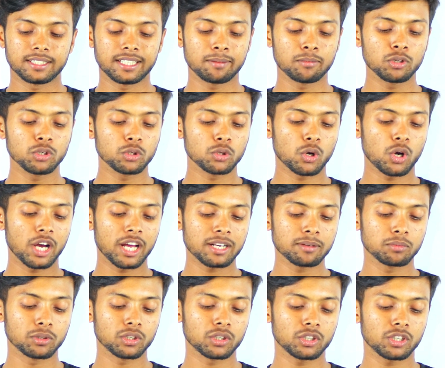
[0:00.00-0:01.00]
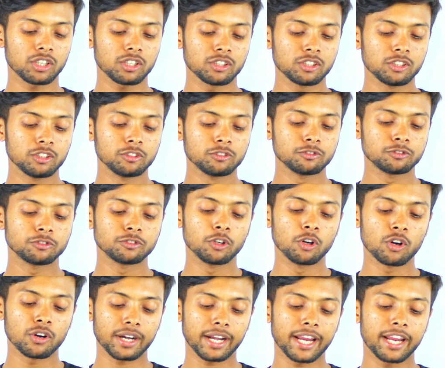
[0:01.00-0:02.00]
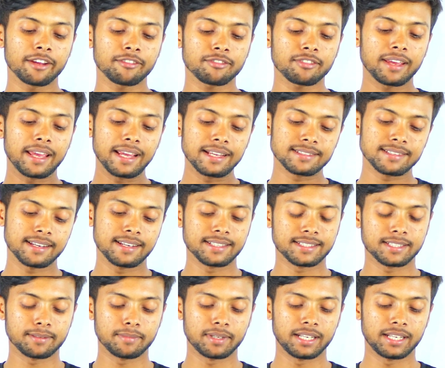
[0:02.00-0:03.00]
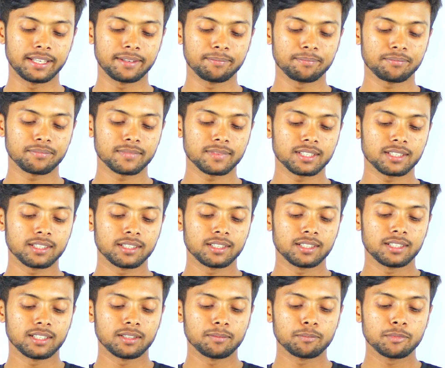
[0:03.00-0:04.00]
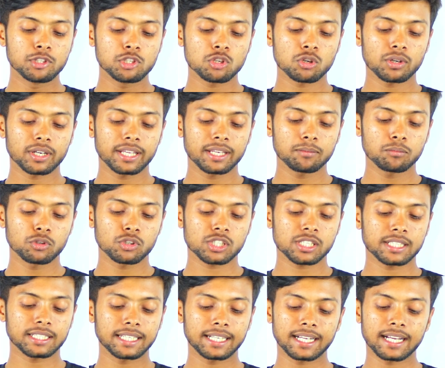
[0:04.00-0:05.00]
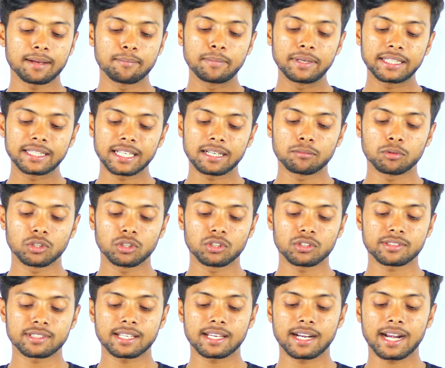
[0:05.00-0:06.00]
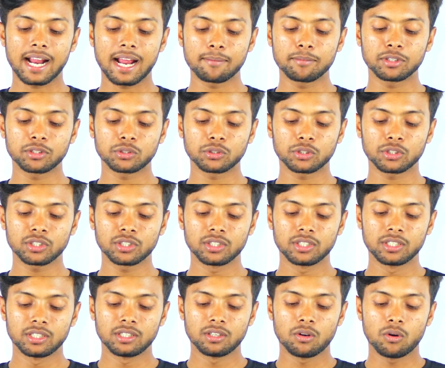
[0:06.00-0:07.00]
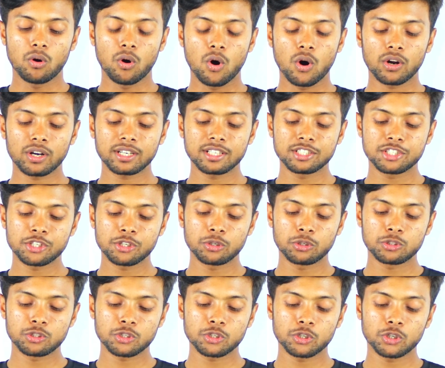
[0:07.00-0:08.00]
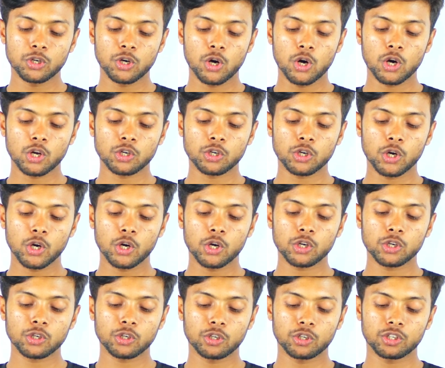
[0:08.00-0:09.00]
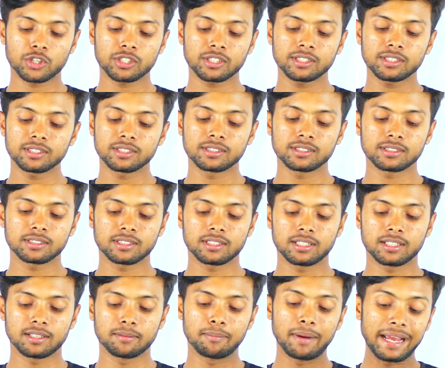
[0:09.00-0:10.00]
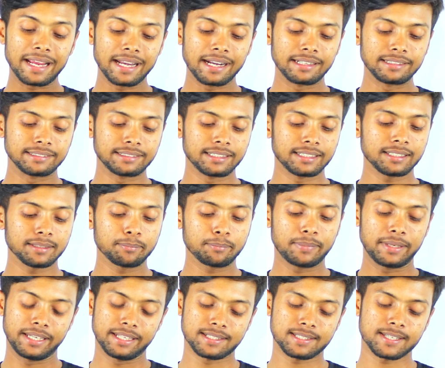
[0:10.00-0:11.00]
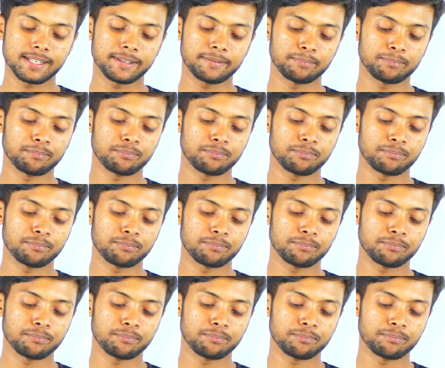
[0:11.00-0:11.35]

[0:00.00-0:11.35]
এবং রোহান বলল ফোর এফ হেক্সেডেসিমেলে পিছনে বসে থাকা মিতা বলল স্যার আমি তো অন জিরো জিরো অন অন অন বাইনারিতে পেয়েছি